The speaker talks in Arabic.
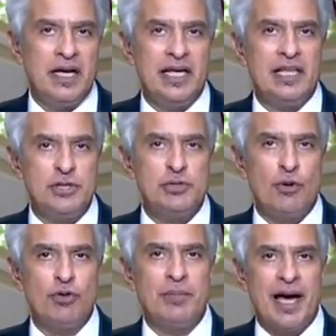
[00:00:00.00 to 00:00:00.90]
هي اللي مش
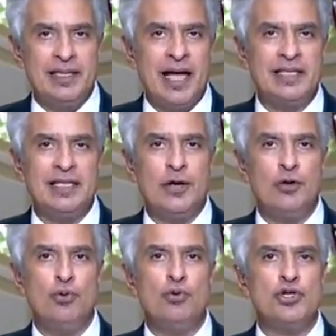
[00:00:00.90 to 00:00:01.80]
موجوده مع ان عندنا
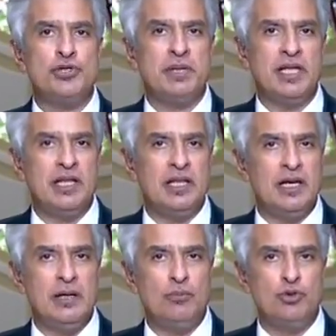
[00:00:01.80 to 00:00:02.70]
جيوش من
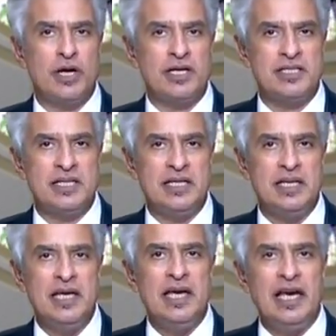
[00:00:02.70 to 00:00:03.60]
المدرسين
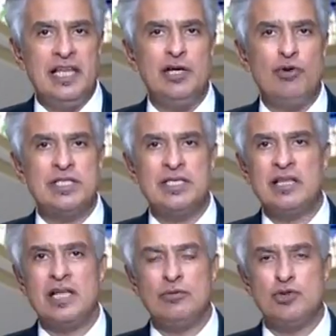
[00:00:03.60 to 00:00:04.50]
ايه اللي
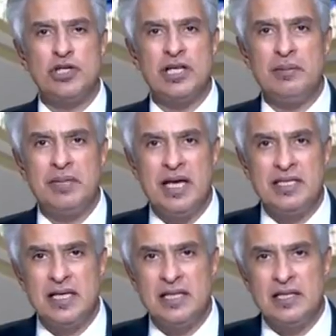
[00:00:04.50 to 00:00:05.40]
يوصلنا لمشكله من
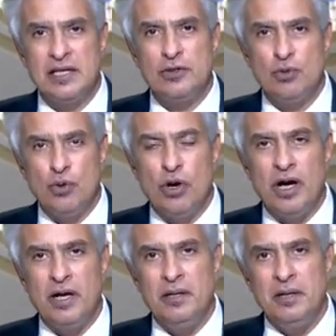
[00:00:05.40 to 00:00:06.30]
هذا
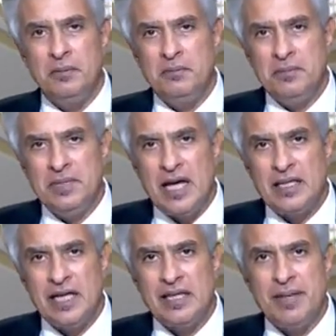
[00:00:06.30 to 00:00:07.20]
النوع
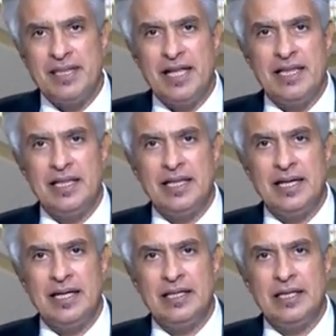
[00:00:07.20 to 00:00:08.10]
يعني اتمنى
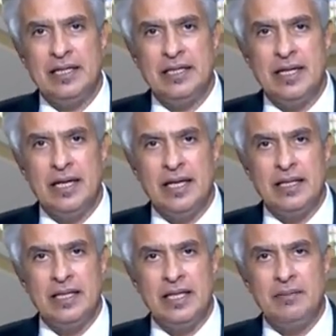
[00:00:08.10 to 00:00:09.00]
ان
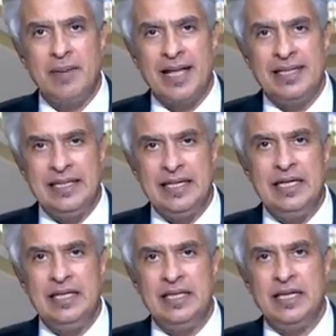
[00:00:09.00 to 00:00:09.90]
ان
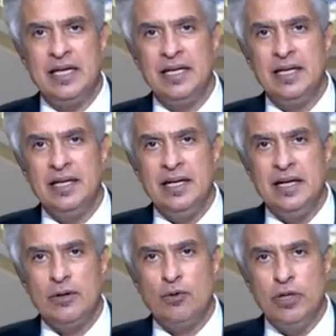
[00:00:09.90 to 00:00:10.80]
المعنيين
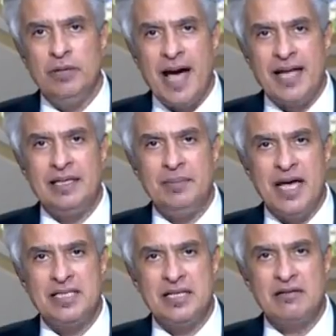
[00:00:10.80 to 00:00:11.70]
كل معني
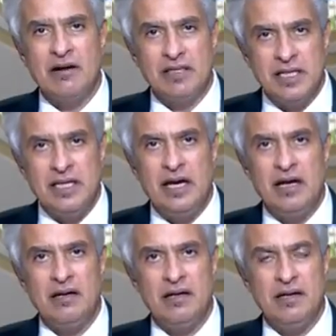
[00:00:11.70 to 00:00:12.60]
بهذه
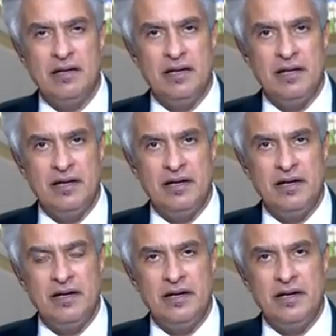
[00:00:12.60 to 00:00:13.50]
القضيه
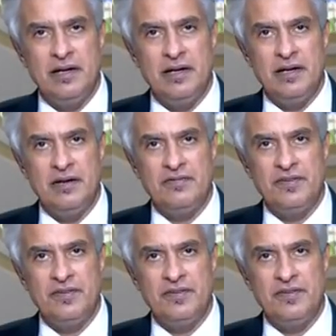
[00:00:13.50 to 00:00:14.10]
آه،